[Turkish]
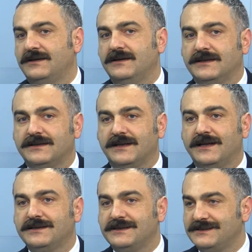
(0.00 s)
etken.
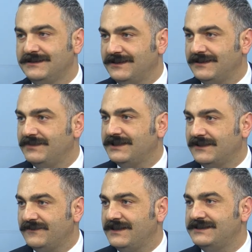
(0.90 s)
Herkesin e, bir
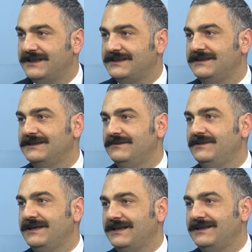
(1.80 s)
tarafından çekiştirdiği bir
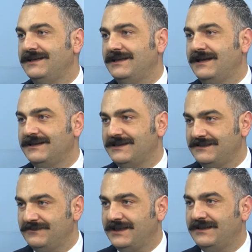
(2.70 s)
kent değil de
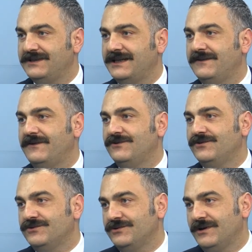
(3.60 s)
herkesin belli bir hedefe
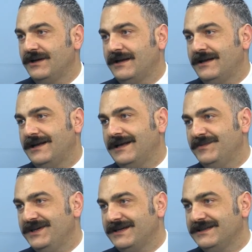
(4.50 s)
doğru e,
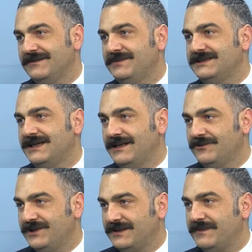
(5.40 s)
bir arada bir şeyler
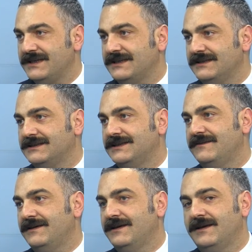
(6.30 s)
üretmeye
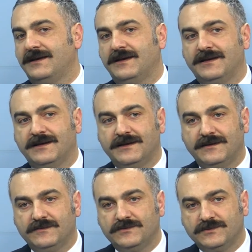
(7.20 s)
çalıştığı ve
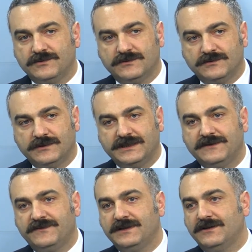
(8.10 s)
e, bu e,
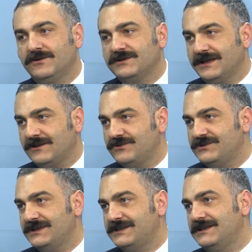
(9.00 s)
hedefinde ortak
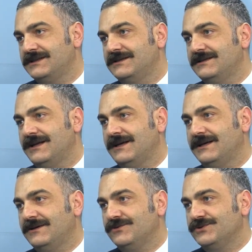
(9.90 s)

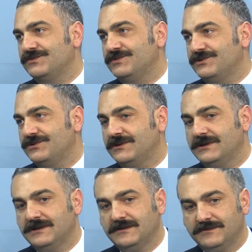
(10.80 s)
uzlaşılarla oluşmuş
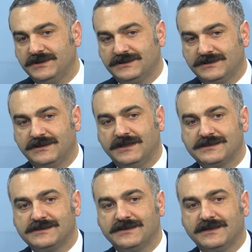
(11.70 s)
bir
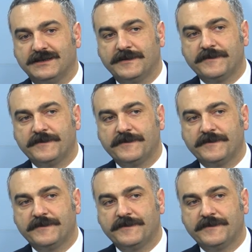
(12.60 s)
aslında